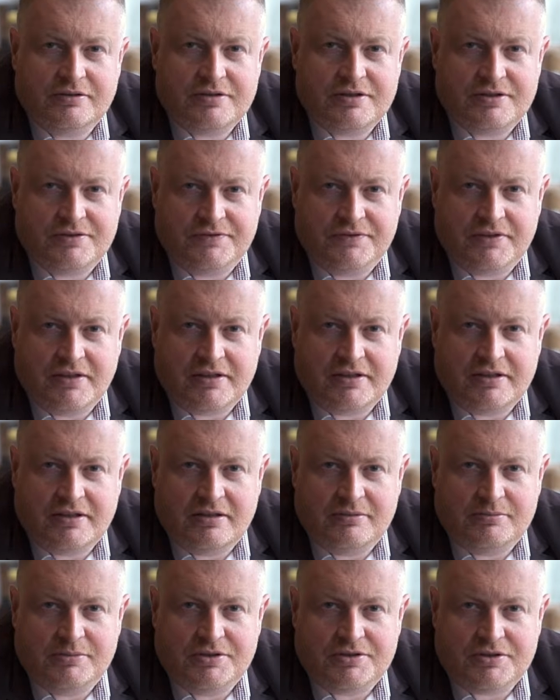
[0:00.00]
e, z
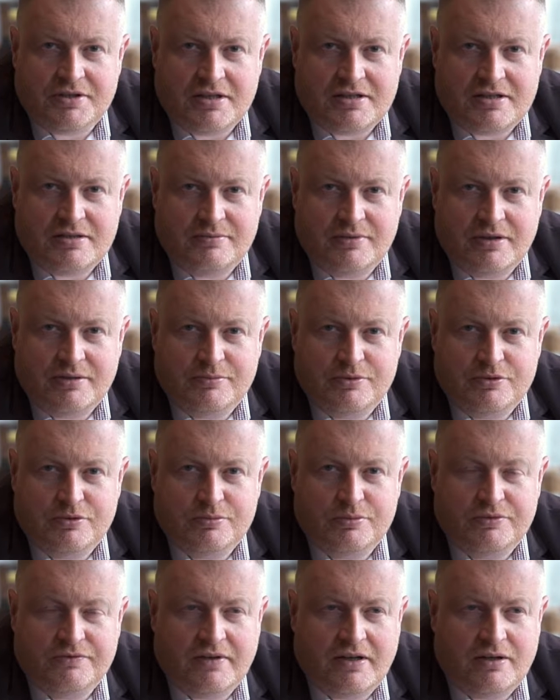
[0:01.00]
wiekiem i z czasem jakby
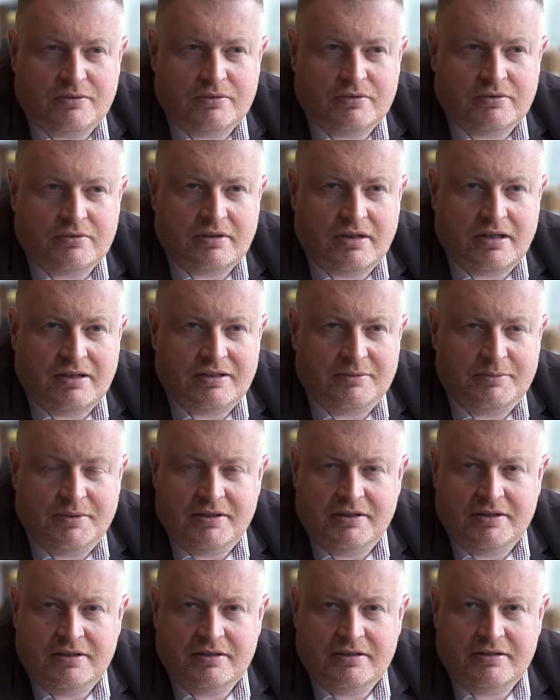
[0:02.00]
ubywało, a nie
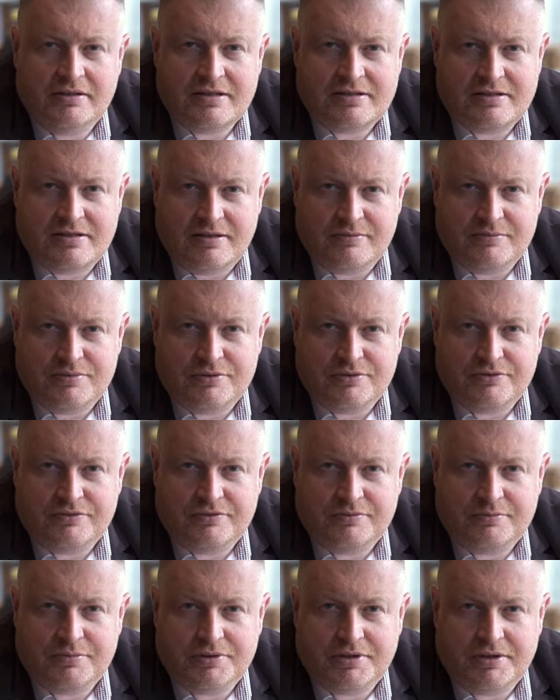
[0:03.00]
mieli następców,
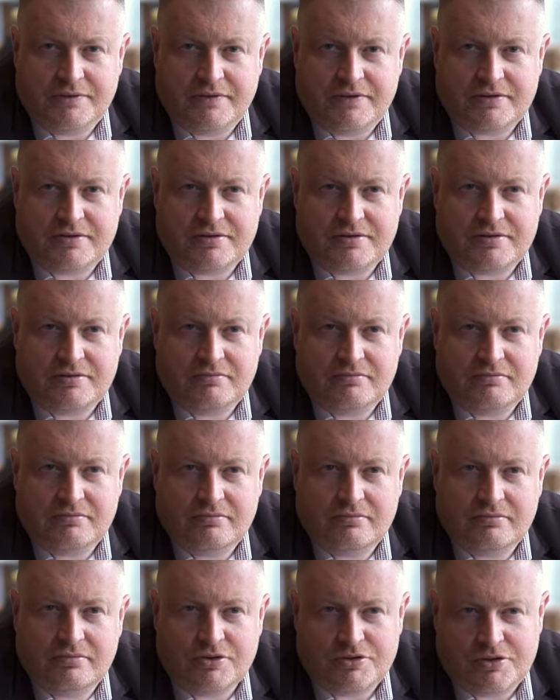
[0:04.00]
ponieważ
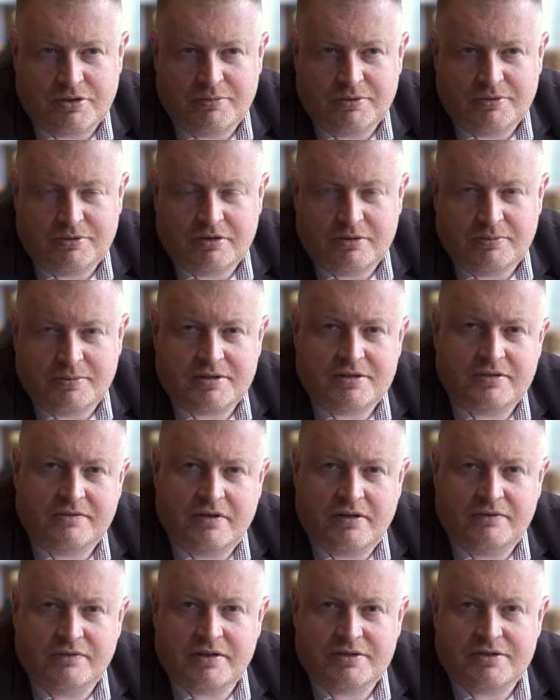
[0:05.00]
osoby, które
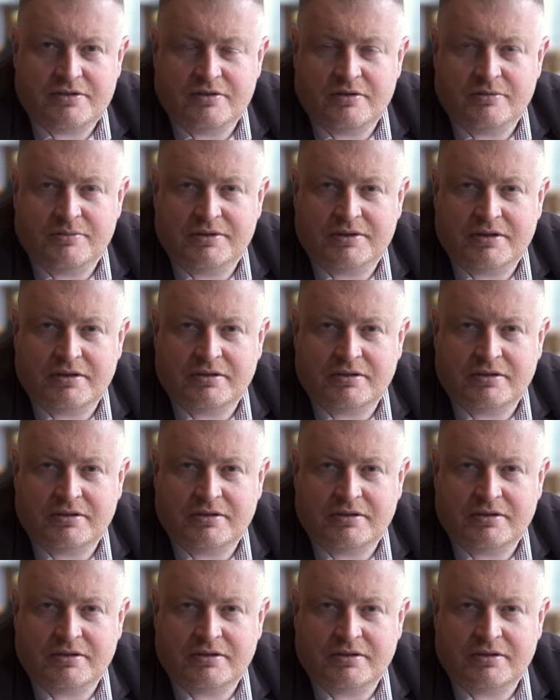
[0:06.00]
pracowały w gastronomii,